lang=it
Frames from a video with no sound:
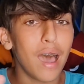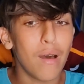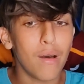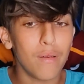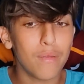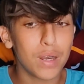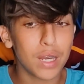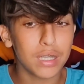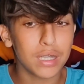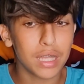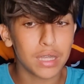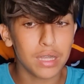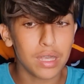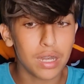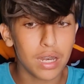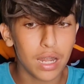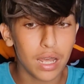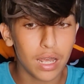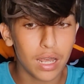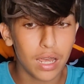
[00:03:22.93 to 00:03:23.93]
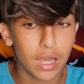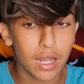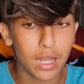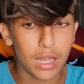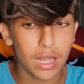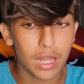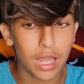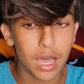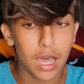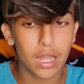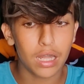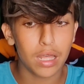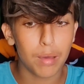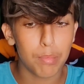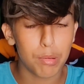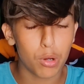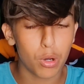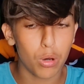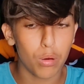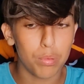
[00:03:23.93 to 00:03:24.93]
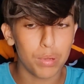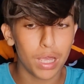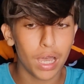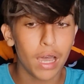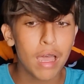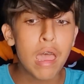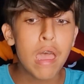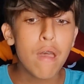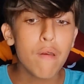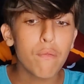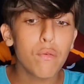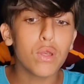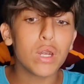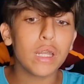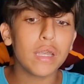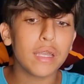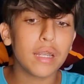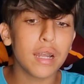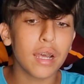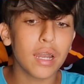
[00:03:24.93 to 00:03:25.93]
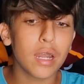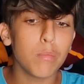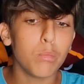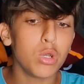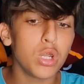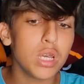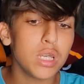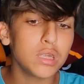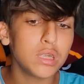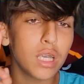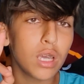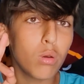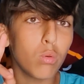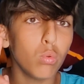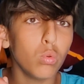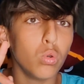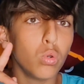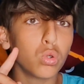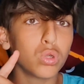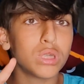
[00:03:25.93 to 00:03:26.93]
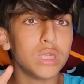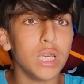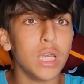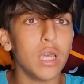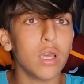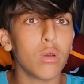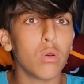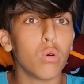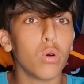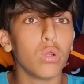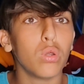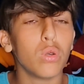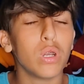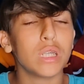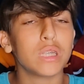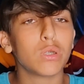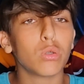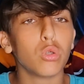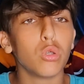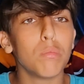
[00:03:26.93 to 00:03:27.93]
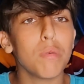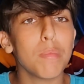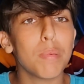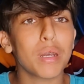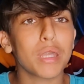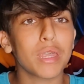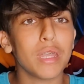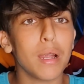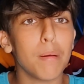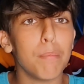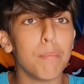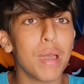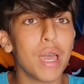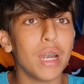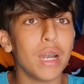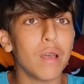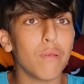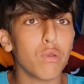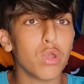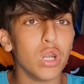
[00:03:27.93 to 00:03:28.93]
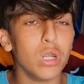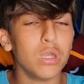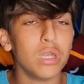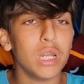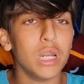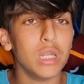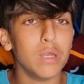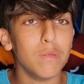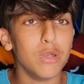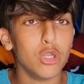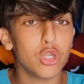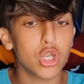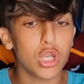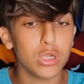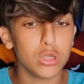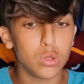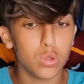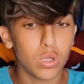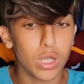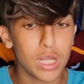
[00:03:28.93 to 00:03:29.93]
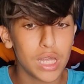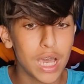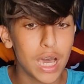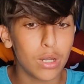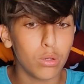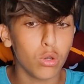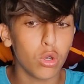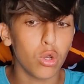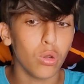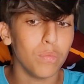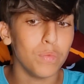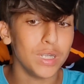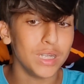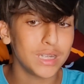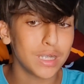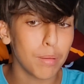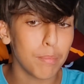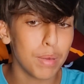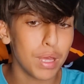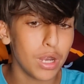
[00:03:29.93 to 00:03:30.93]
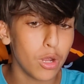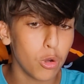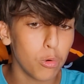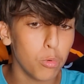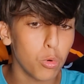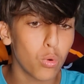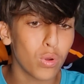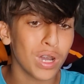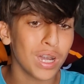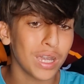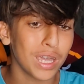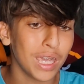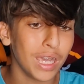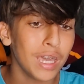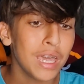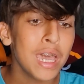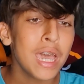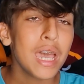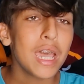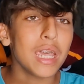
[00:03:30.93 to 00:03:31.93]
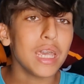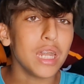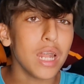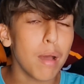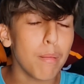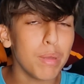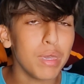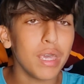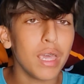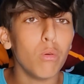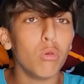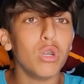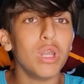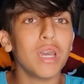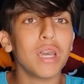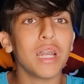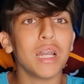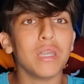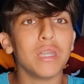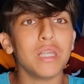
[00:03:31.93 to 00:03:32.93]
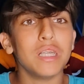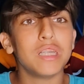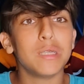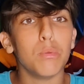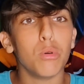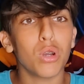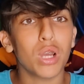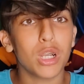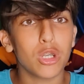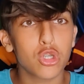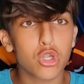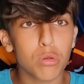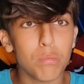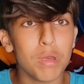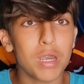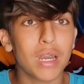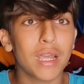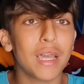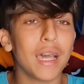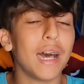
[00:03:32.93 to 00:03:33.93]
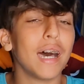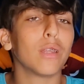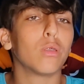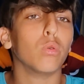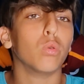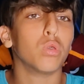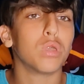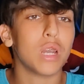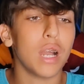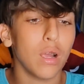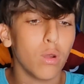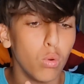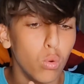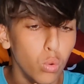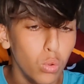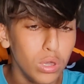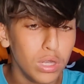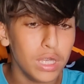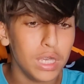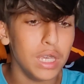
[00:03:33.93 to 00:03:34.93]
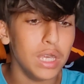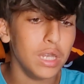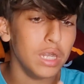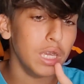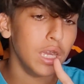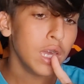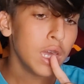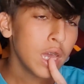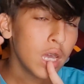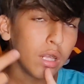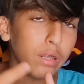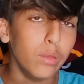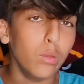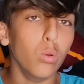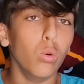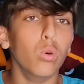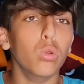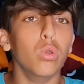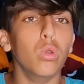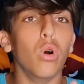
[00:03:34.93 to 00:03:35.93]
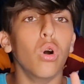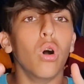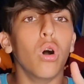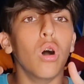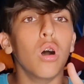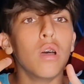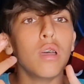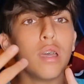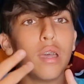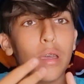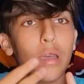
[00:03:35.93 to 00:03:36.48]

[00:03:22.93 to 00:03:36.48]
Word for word: avrà da dire la, la propria. Fiorentina Cremonese uno secco, allora secondo me partirà bene la Fiorentina di Vincenzo Italiano che l'ho vista bene comunque anche in amichevole, grandissimo calciomercato tra Goglini, Dodò,